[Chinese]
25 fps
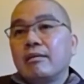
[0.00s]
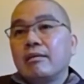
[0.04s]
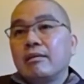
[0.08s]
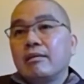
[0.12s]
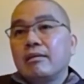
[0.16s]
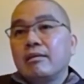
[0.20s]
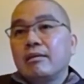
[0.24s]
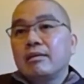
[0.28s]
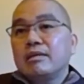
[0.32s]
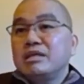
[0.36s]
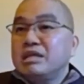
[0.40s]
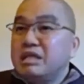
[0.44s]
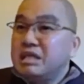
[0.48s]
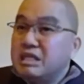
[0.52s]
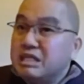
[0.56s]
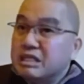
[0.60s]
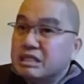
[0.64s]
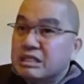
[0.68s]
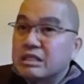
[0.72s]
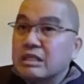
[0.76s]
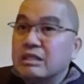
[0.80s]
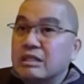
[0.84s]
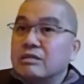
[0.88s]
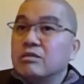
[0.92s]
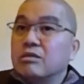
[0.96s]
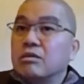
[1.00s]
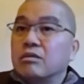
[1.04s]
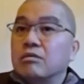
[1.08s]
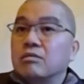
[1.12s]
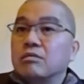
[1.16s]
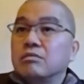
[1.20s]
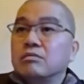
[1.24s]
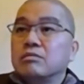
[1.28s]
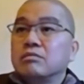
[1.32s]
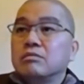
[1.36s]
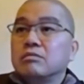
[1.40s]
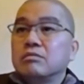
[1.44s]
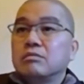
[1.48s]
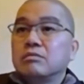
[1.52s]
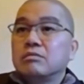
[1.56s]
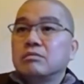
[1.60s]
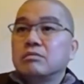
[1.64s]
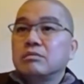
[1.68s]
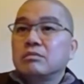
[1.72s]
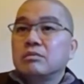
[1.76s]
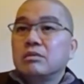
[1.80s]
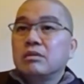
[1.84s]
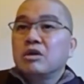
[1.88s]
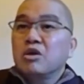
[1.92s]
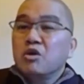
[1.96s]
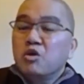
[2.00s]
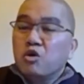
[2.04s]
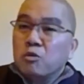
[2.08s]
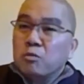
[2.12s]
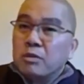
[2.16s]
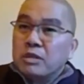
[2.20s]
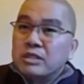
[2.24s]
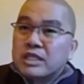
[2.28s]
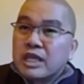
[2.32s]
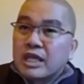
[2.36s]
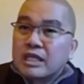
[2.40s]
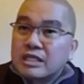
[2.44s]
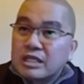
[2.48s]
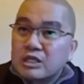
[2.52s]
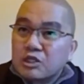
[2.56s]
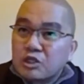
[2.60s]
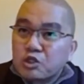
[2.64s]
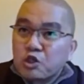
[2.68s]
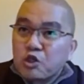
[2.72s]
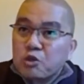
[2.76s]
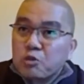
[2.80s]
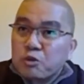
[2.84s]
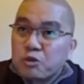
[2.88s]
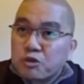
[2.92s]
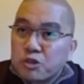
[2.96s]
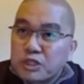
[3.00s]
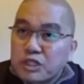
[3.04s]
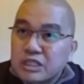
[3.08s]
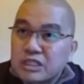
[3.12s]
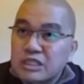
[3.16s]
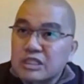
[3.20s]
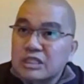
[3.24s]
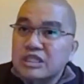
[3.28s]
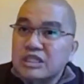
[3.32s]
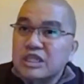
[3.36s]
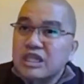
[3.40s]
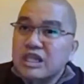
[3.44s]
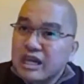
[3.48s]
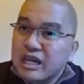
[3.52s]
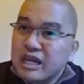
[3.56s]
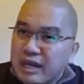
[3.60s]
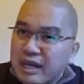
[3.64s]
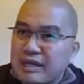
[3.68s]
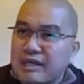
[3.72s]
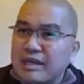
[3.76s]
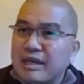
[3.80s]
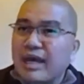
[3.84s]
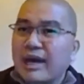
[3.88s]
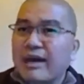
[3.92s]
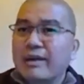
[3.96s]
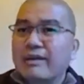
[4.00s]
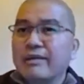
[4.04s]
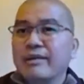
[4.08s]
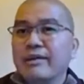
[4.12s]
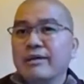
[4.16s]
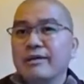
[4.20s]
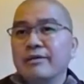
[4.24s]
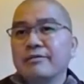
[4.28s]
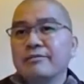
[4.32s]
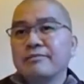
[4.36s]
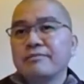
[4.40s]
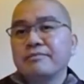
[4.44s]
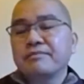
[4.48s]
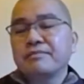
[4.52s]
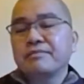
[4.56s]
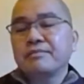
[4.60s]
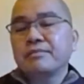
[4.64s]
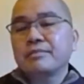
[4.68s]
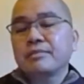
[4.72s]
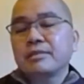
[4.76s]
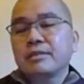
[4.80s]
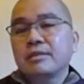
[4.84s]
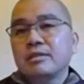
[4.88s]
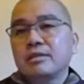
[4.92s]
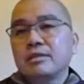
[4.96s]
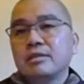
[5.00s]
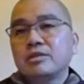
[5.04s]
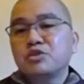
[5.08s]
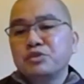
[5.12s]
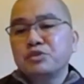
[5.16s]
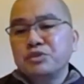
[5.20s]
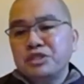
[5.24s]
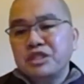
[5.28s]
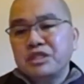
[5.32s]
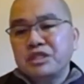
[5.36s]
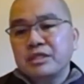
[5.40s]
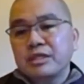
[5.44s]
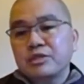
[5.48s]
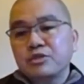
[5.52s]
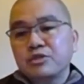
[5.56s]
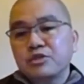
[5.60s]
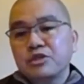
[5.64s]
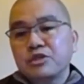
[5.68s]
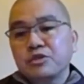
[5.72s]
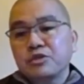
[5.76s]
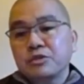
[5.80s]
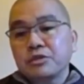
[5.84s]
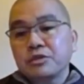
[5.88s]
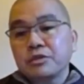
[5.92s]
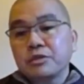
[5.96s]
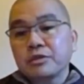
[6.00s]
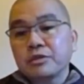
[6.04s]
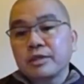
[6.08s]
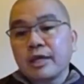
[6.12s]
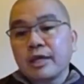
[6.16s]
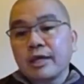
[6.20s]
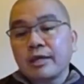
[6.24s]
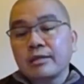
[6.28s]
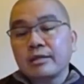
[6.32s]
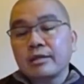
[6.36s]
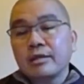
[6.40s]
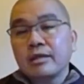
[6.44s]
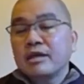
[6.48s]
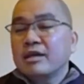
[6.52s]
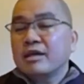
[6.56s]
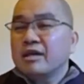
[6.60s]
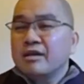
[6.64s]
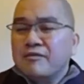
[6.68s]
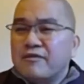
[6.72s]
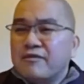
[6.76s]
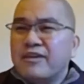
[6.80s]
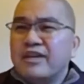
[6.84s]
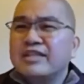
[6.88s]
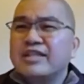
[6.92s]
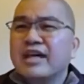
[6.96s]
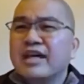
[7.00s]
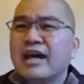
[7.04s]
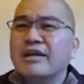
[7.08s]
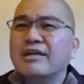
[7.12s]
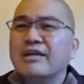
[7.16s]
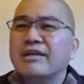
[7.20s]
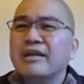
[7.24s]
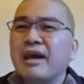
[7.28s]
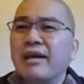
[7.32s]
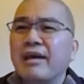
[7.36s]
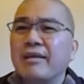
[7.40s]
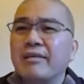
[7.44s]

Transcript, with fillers: 一生哦，我们在这个娑婆世界很难啊。尊敬的觉空修大的非常难。